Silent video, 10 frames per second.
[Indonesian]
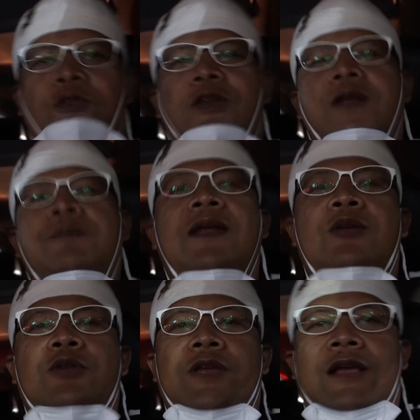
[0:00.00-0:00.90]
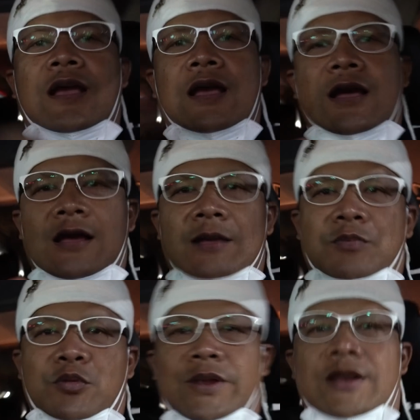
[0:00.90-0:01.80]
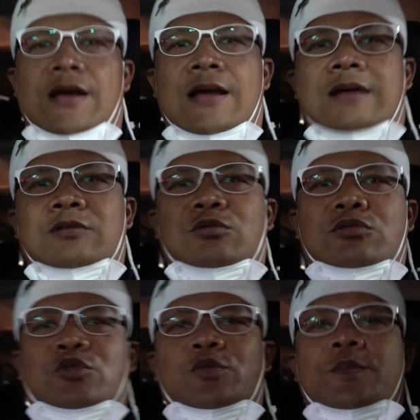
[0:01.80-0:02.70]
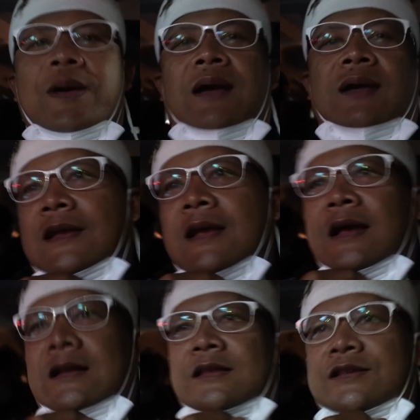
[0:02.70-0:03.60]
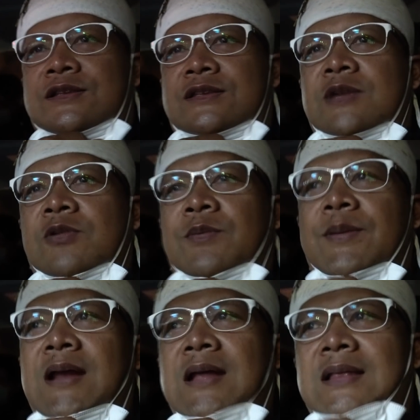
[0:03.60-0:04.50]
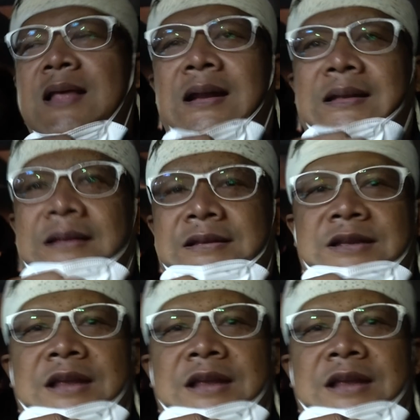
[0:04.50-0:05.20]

goreng dari dugi ka Bumina Kang Du Sumbang artis Jawa Barat artis